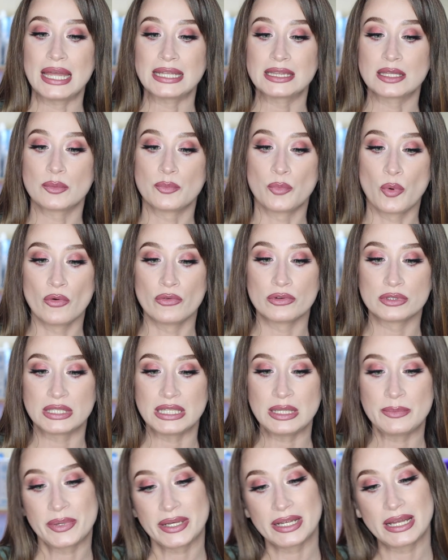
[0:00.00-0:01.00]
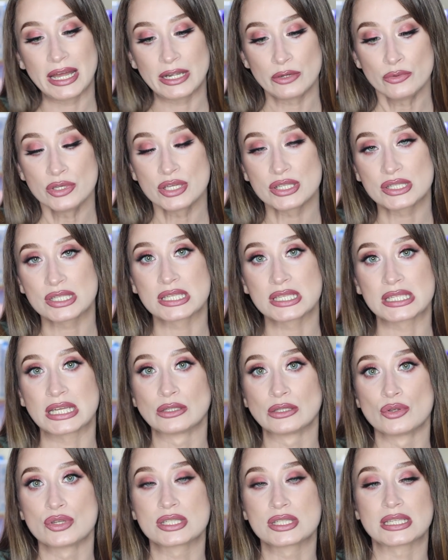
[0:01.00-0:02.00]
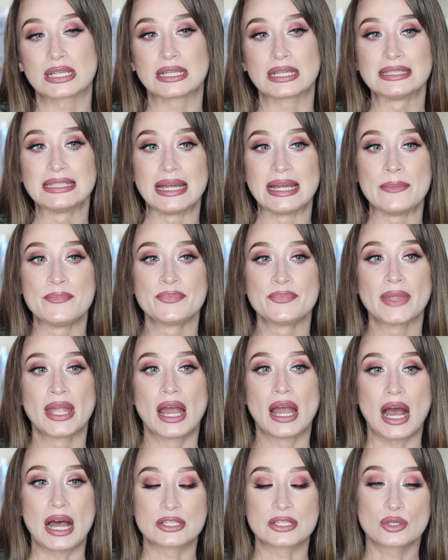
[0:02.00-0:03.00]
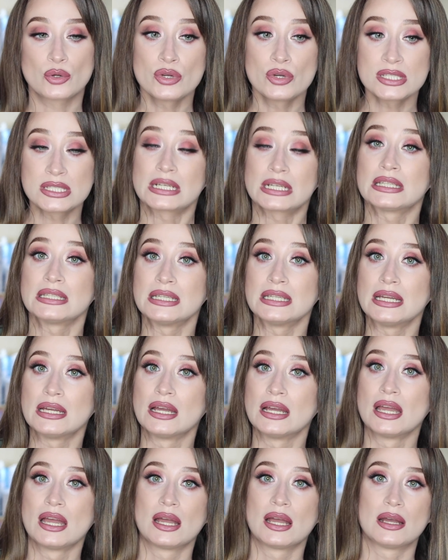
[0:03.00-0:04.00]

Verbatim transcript: Это повод и пригорюниться, с одной стороны, а с другой стороны,